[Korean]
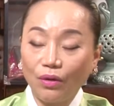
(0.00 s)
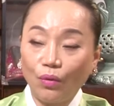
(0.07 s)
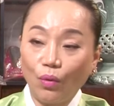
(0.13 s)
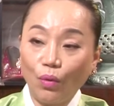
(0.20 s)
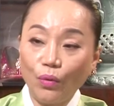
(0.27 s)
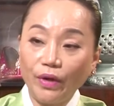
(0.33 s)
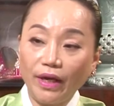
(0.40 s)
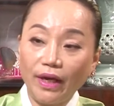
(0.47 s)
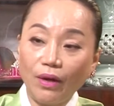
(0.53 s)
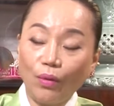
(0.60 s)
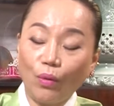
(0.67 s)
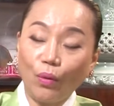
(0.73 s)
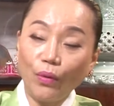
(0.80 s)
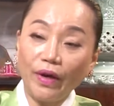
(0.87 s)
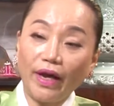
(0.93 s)
올해
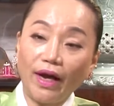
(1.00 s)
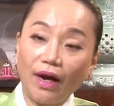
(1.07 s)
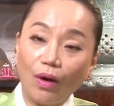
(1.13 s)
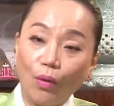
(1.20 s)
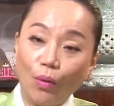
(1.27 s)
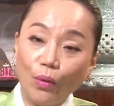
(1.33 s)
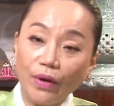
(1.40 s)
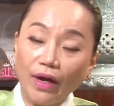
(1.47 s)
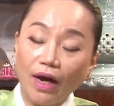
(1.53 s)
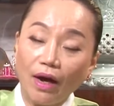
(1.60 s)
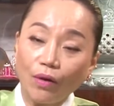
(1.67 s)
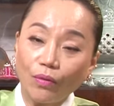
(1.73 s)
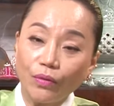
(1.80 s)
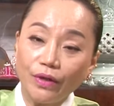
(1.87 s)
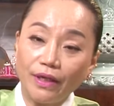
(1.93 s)
올해 하
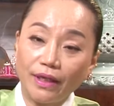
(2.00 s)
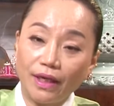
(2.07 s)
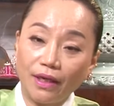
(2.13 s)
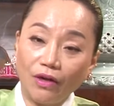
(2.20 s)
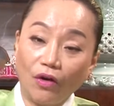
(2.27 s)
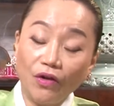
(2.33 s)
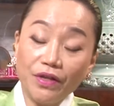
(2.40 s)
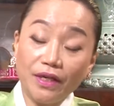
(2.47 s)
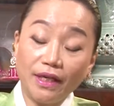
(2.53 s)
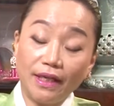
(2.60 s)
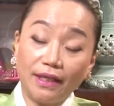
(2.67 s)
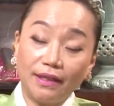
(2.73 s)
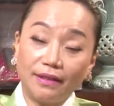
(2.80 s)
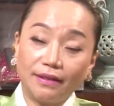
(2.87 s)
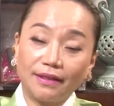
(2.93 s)
올해하고 이렇게 연이
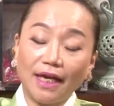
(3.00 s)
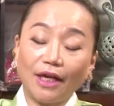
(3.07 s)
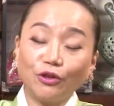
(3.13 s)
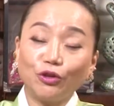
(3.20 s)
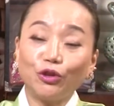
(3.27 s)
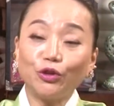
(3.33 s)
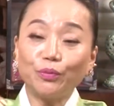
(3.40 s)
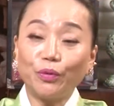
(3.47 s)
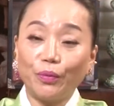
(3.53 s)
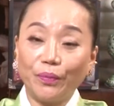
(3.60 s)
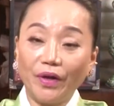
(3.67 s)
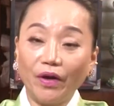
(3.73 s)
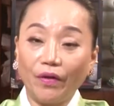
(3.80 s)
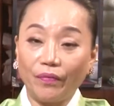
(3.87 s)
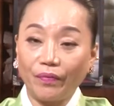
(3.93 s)
사주를
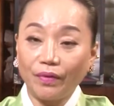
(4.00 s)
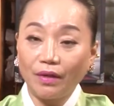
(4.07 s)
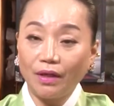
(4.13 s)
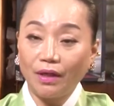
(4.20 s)
보면